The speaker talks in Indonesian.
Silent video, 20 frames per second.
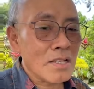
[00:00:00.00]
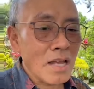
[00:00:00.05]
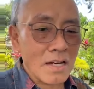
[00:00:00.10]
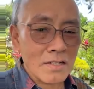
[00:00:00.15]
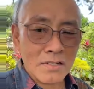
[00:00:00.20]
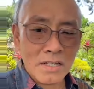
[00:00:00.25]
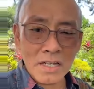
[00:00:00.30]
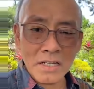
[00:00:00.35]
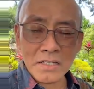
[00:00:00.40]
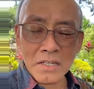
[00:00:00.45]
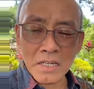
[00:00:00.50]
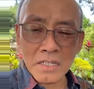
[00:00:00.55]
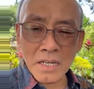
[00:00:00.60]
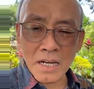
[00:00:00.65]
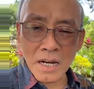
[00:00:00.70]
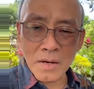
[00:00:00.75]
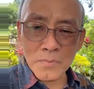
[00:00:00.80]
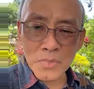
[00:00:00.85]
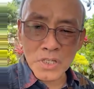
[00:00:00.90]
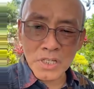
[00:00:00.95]
Jadi di
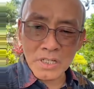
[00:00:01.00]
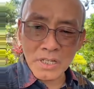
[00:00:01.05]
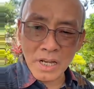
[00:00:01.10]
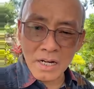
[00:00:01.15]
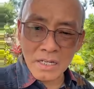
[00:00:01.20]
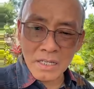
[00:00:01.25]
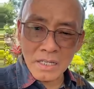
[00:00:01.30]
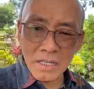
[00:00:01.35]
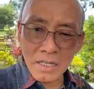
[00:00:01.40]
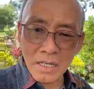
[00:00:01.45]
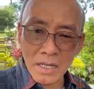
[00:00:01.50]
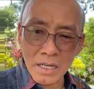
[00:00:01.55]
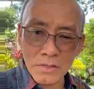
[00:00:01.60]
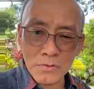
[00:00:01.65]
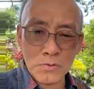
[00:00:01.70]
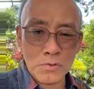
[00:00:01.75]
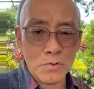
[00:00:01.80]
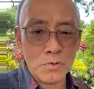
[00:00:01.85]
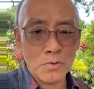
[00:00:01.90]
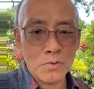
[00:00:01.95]
dalam sinergi
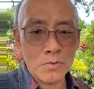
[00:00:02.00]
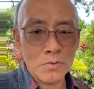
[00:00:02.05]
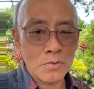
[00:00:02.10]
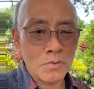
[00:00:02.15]
itu